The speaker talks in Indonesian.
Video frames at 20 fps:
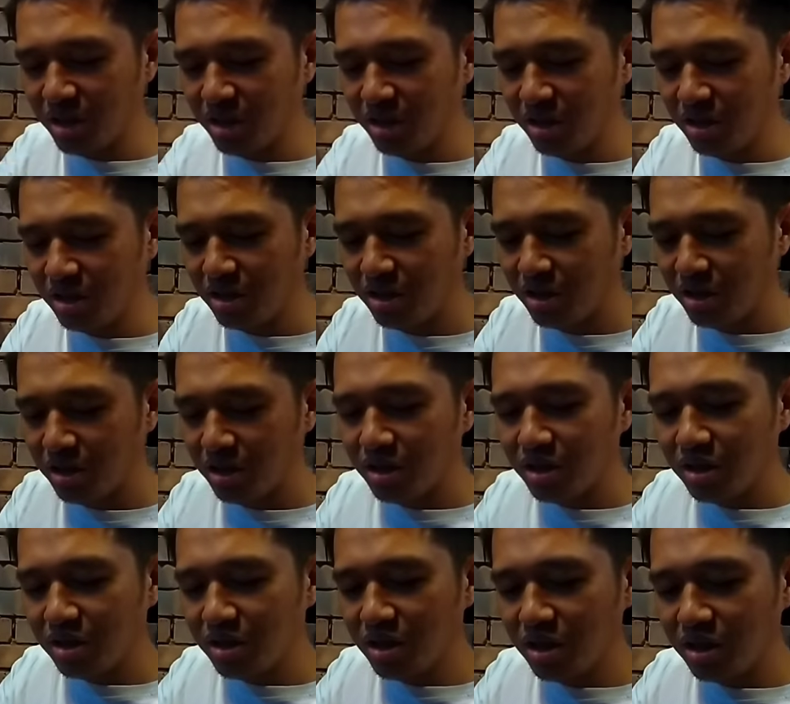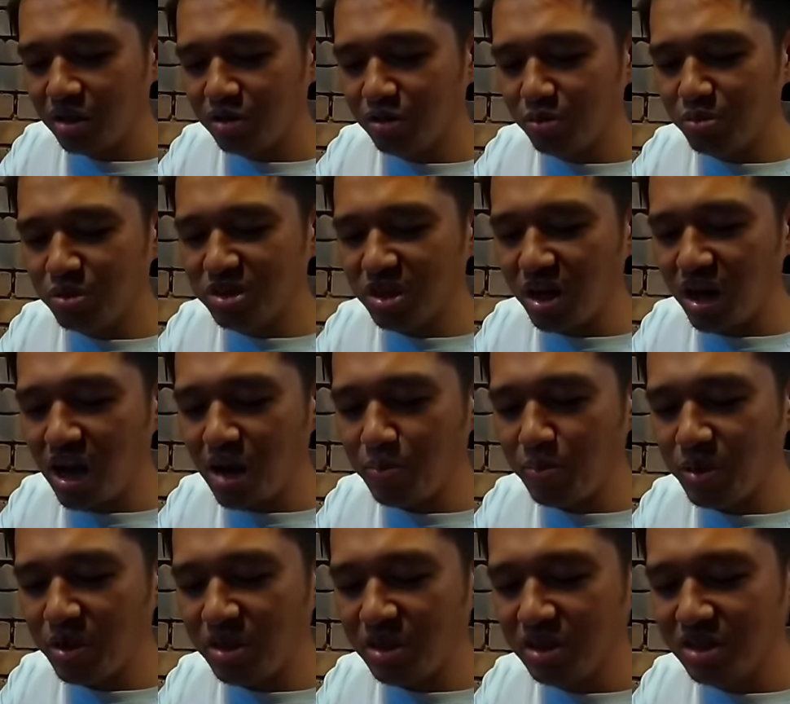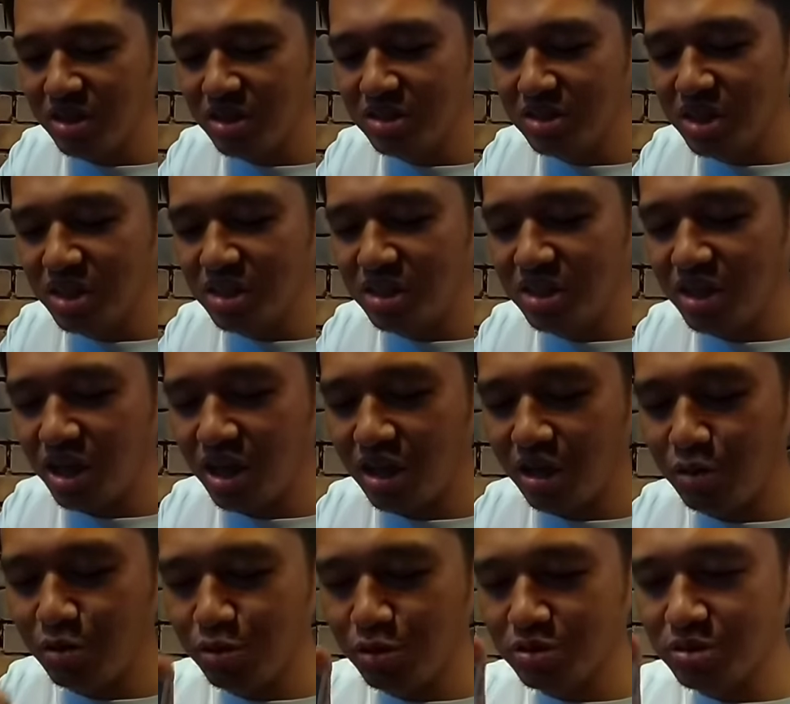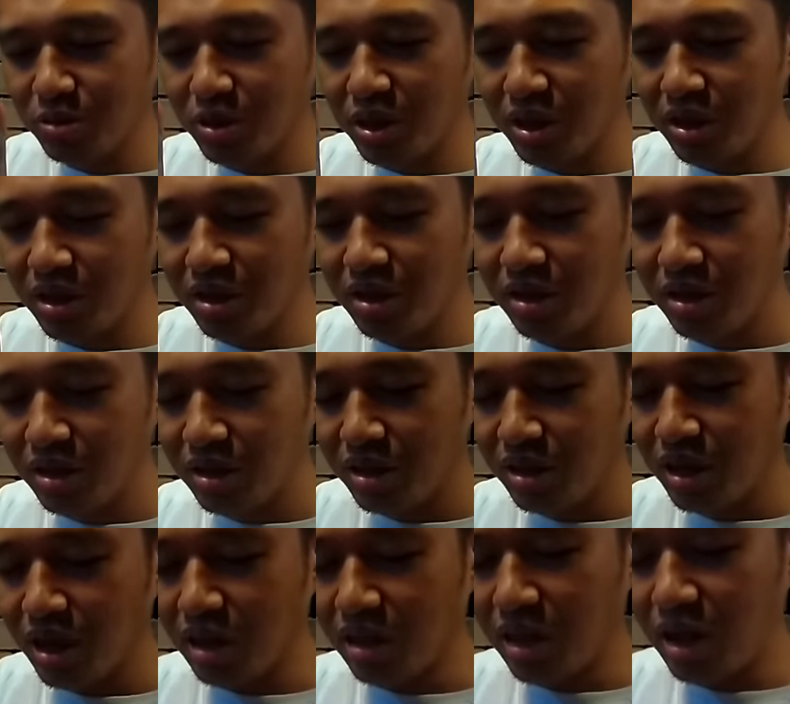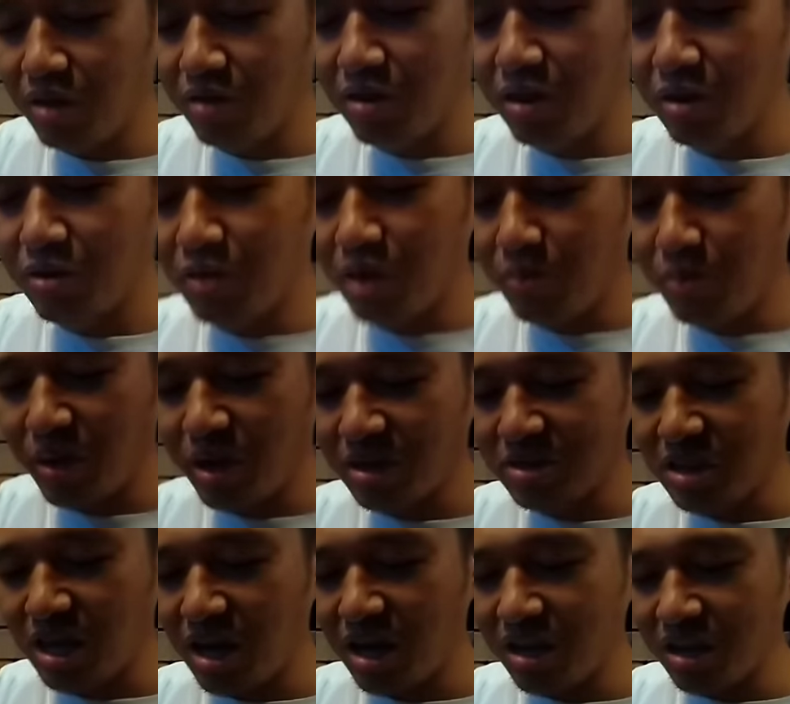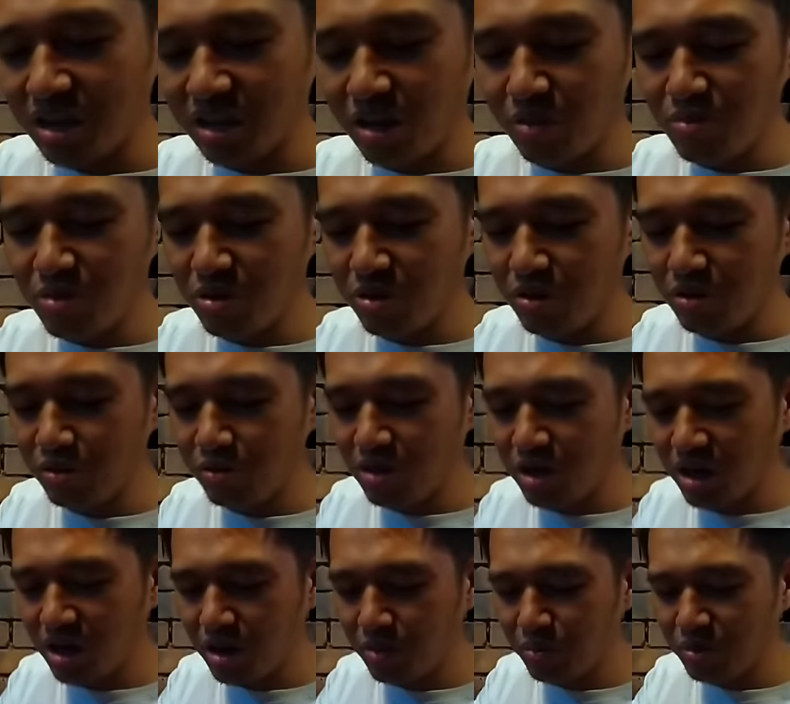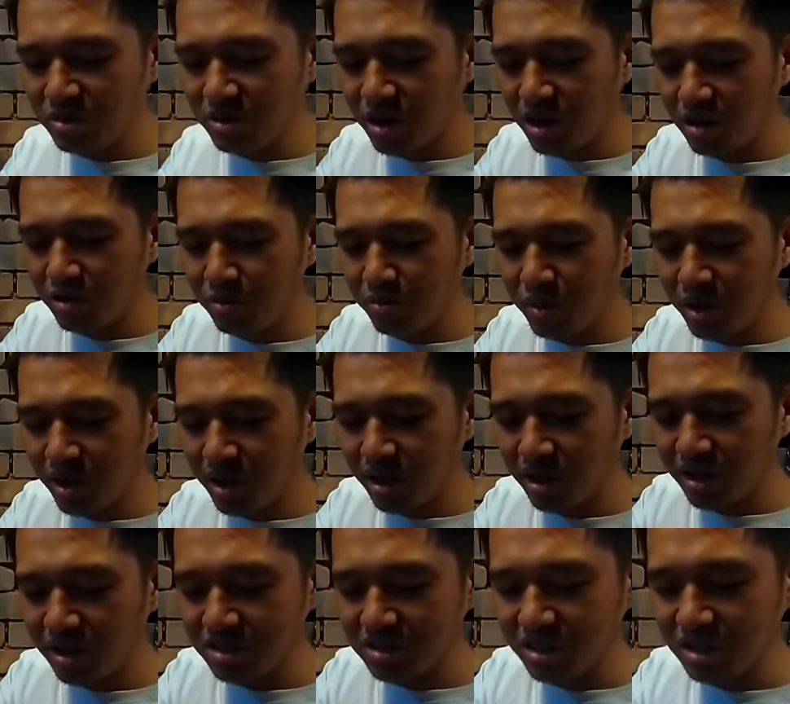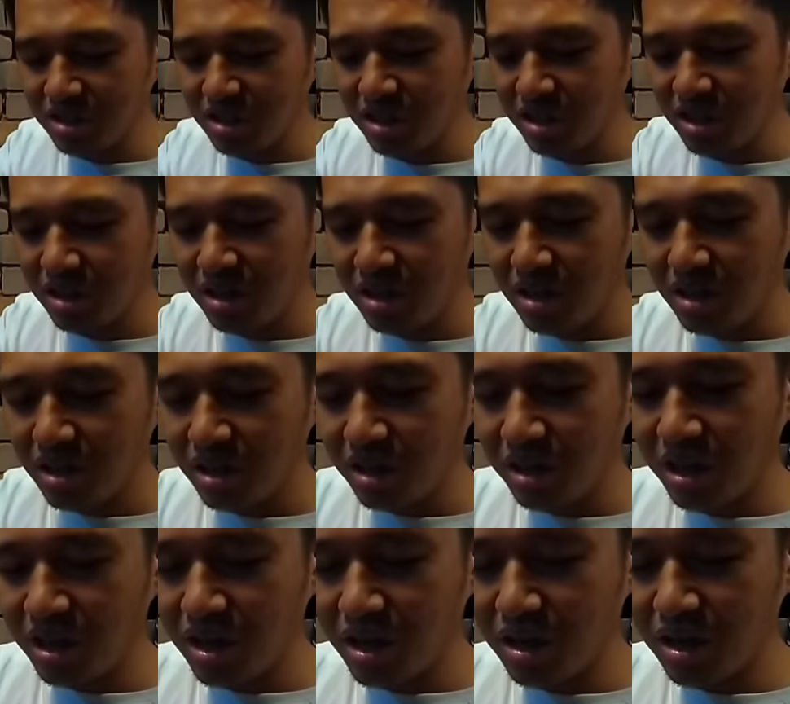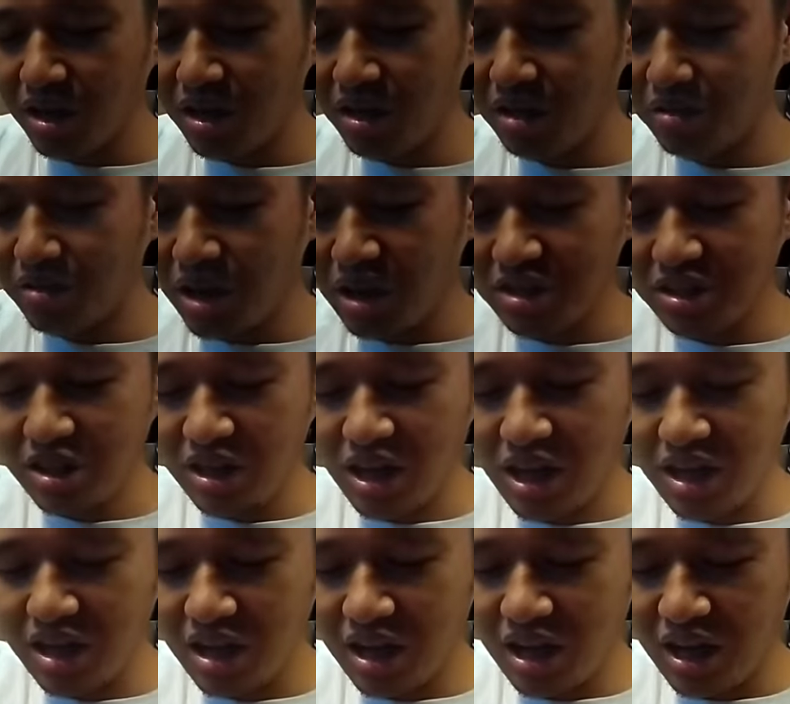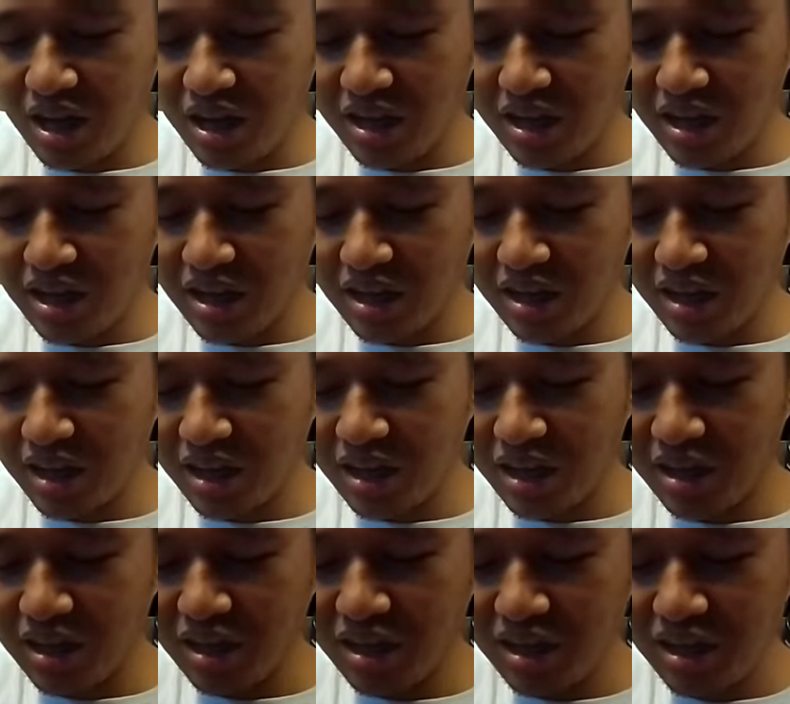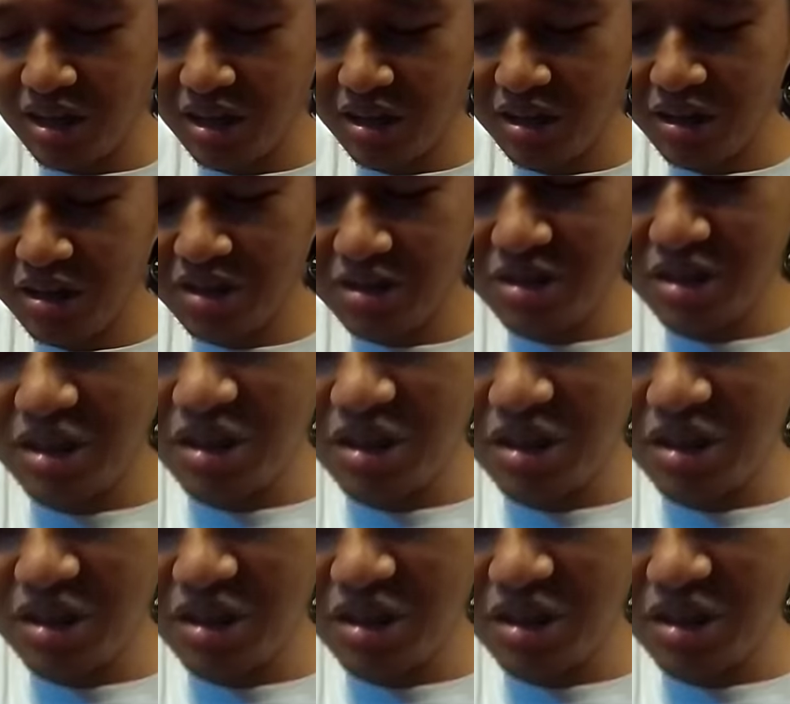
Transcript: kayak gini ya itu bisa rapi nih jadinya lurus gini nggak tahu deh gue apa yang salah ya tapi kalau gue kenapa selalu miring guys ya jadi ketika gini tuh hasilnya ada uh, kayak gini nih di